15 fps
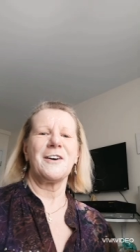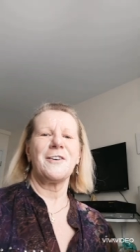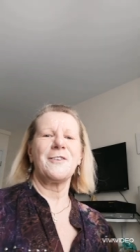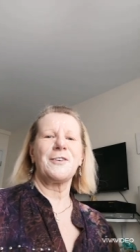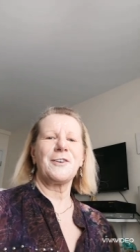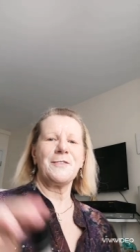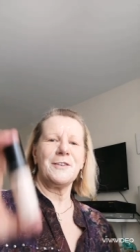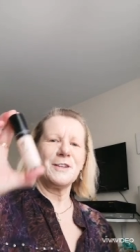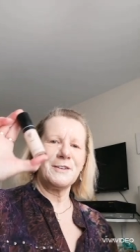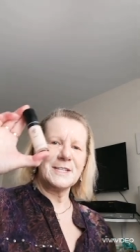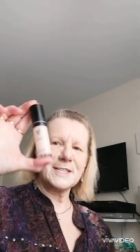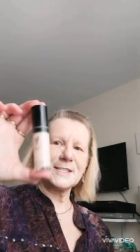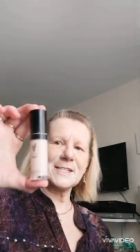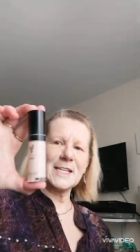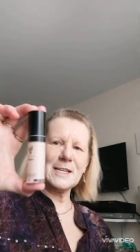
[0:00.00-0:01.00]
Alors,
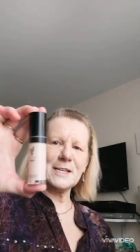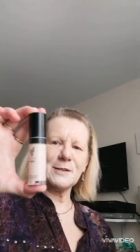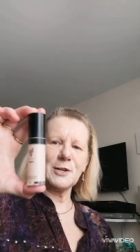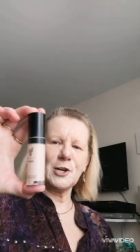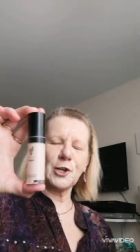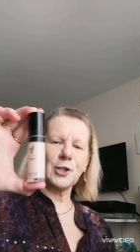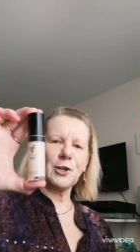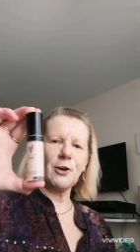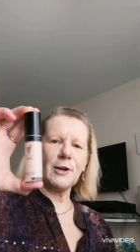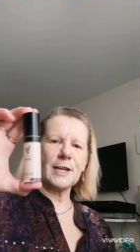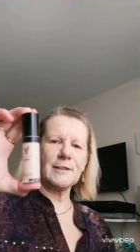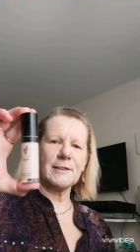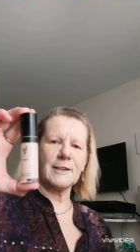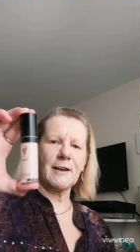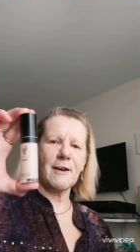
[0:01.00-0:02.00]
c'est le
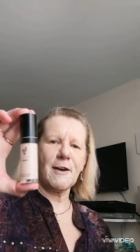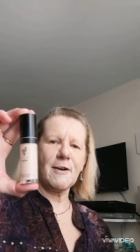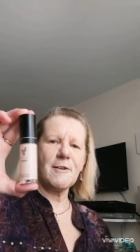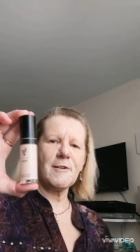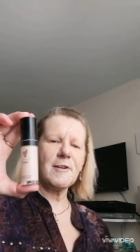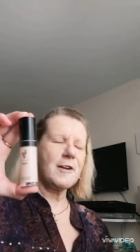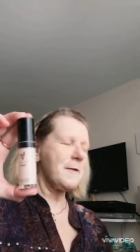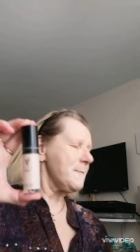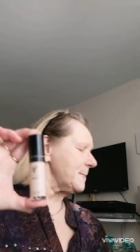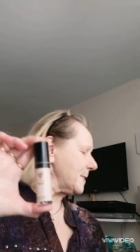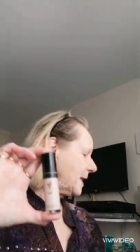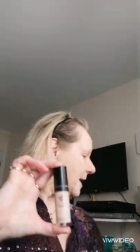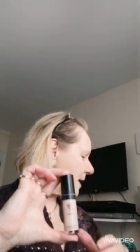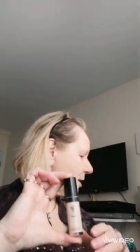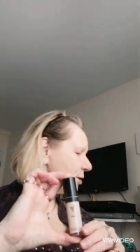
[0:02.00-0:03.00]
correcteur
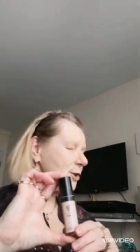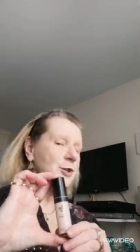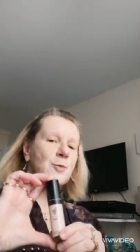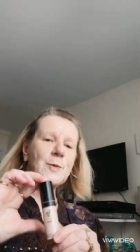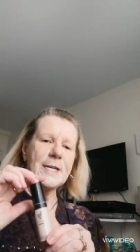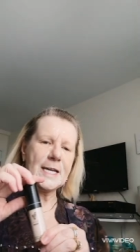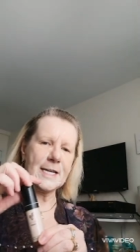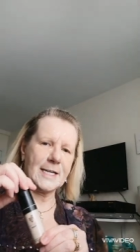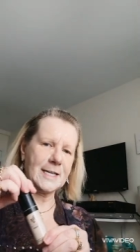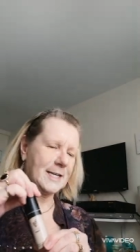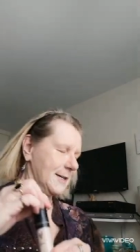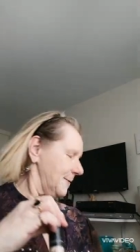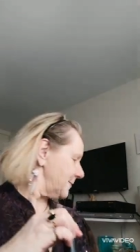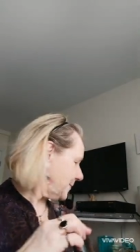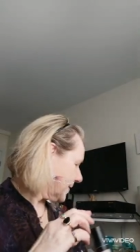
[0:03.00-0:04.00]

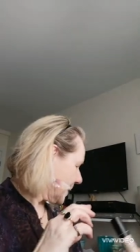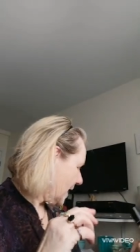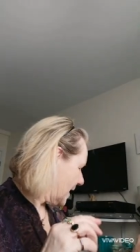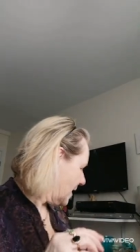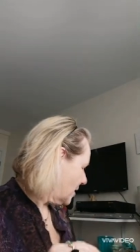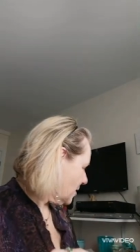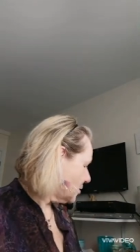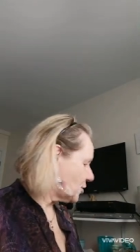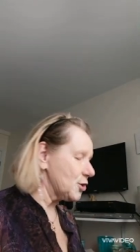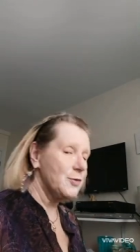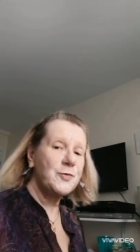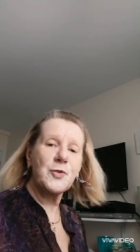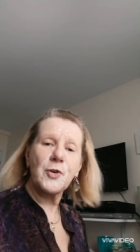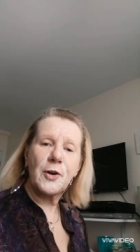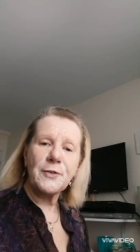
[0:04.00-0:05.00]
Yulik. Alors, je
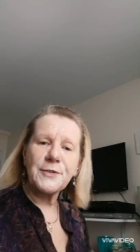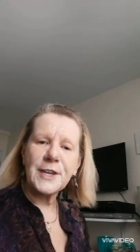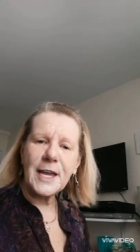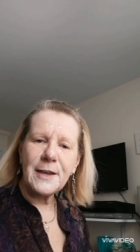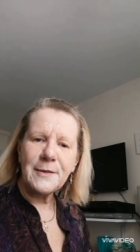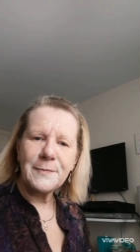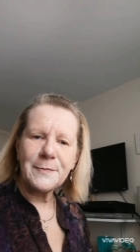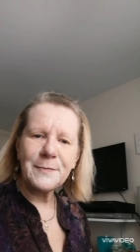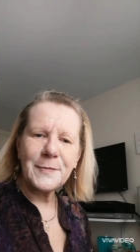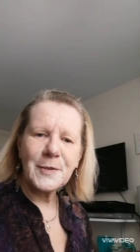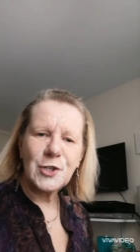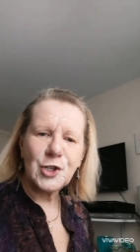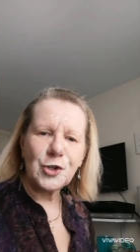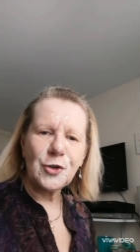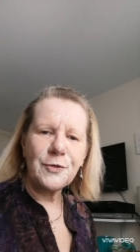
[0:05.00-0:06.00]
vous reviens.
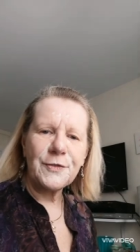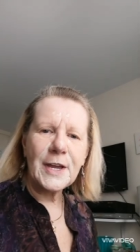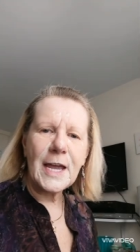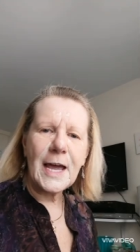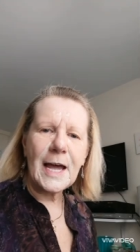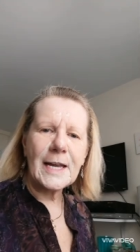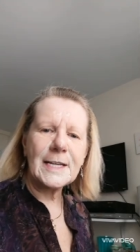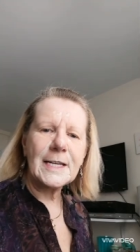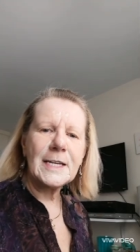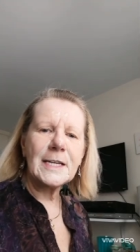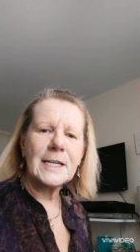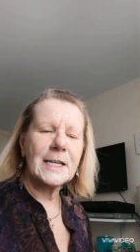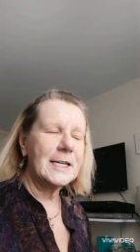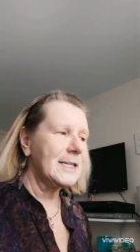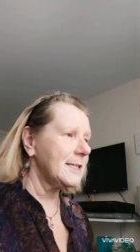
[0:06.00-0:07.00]
Je vais
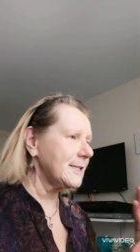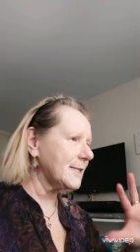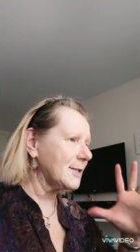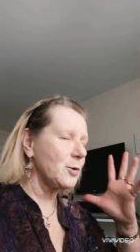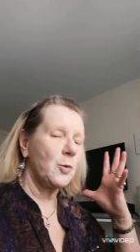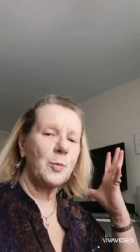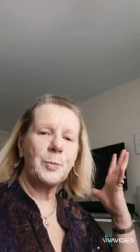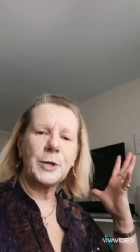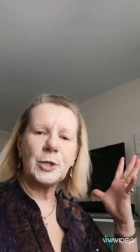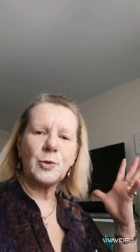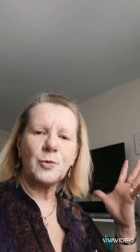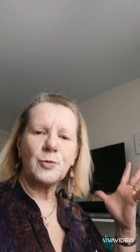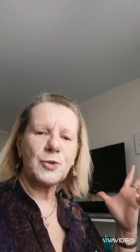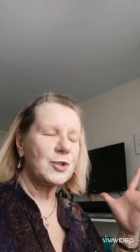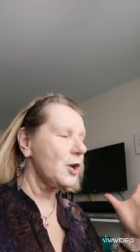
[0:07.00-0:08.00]
aller estomper
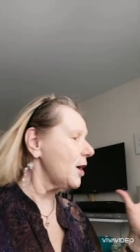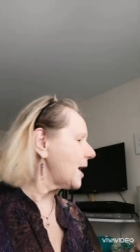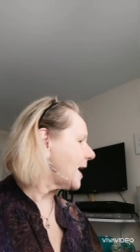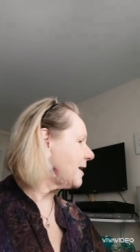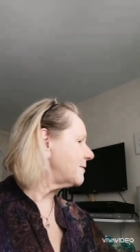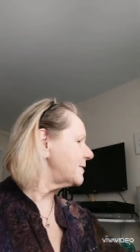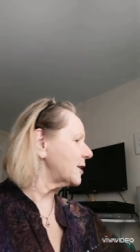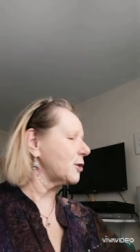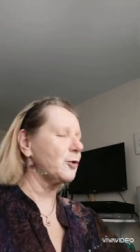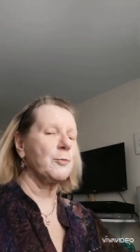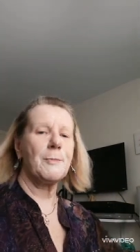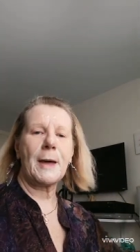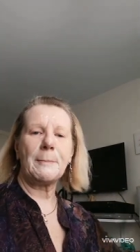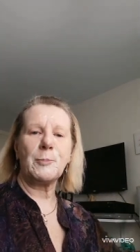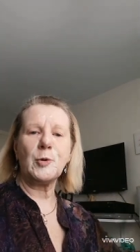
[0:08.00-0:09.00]
tout ça avec
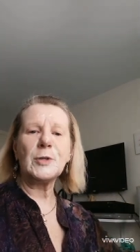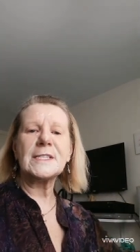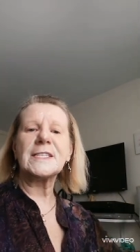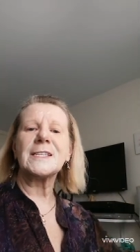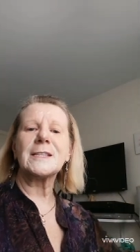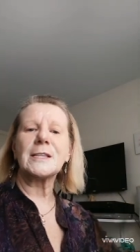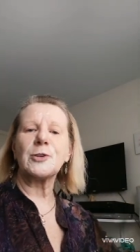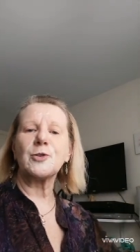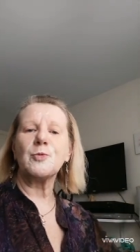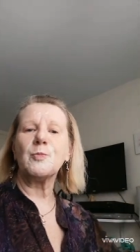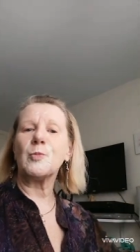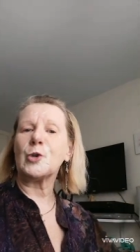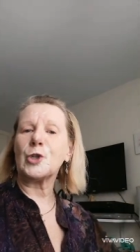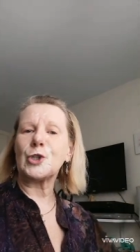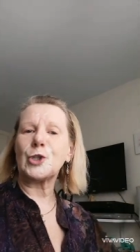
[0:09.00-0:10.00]
ma petite
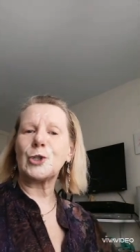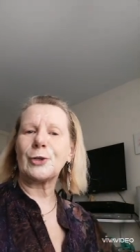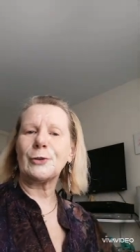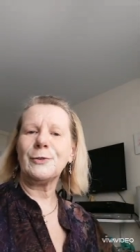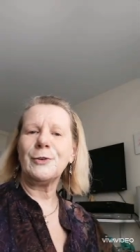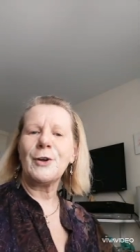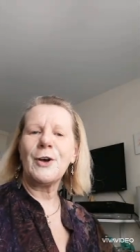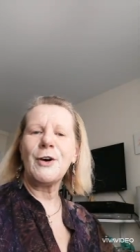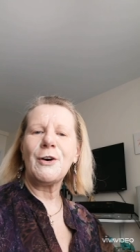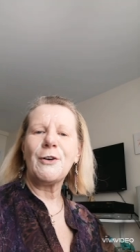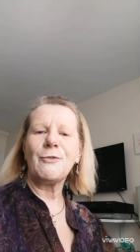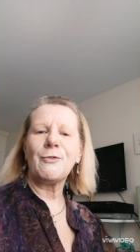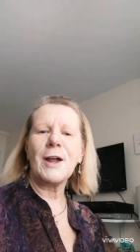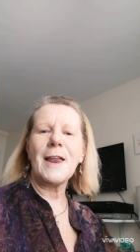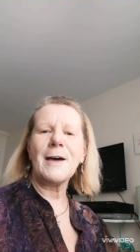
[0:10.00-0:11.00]
mousse.
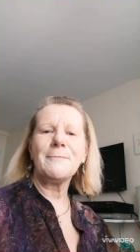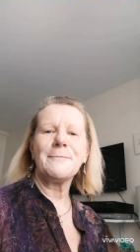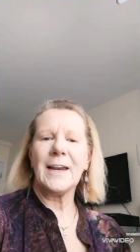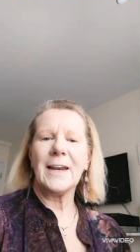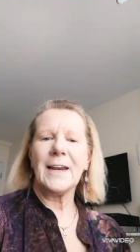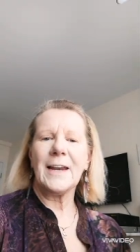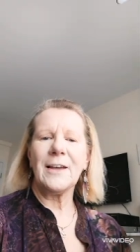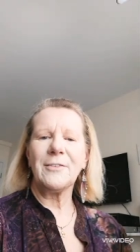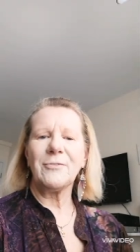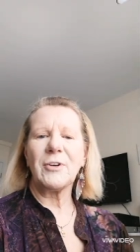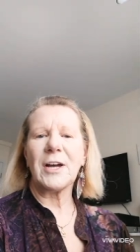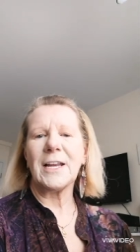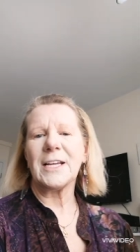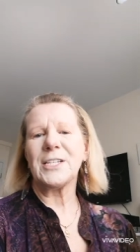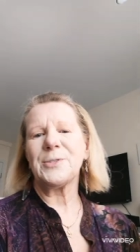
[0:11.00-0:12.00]
Voilà.
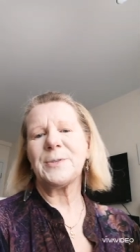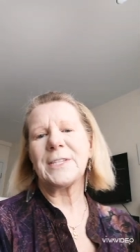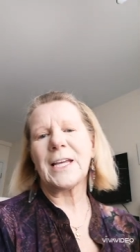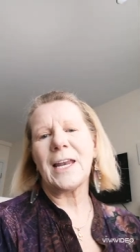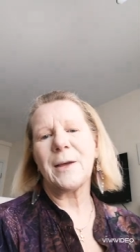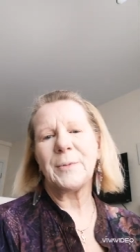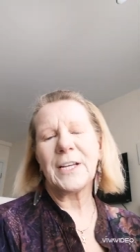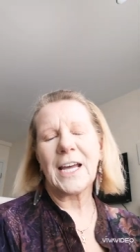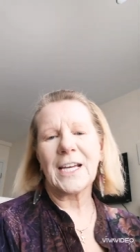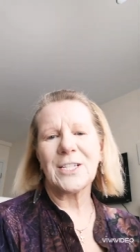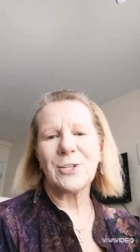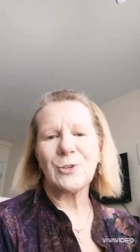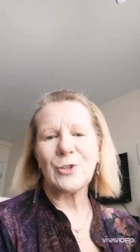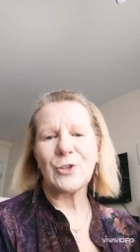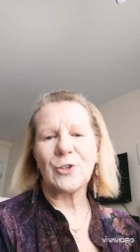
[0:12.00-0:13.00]
Voilà, suite à
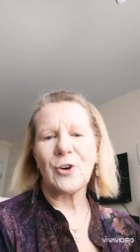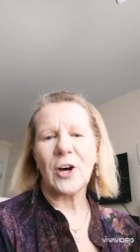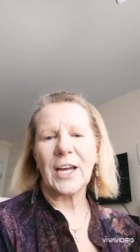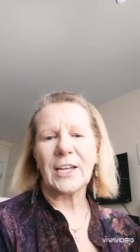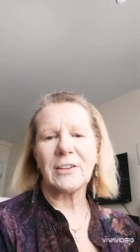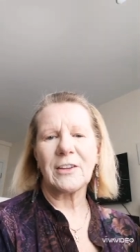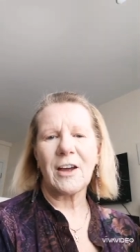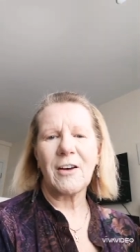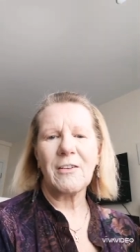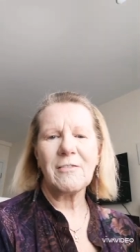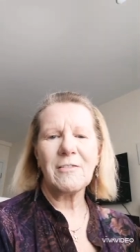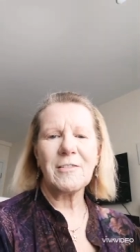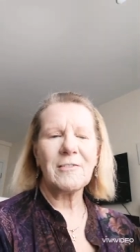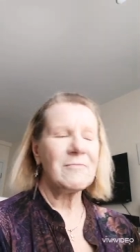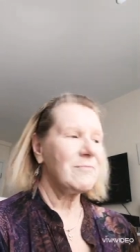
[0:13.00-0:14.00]
l'application du
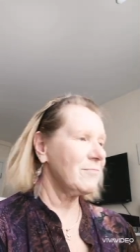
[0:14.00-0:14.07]
correcteur,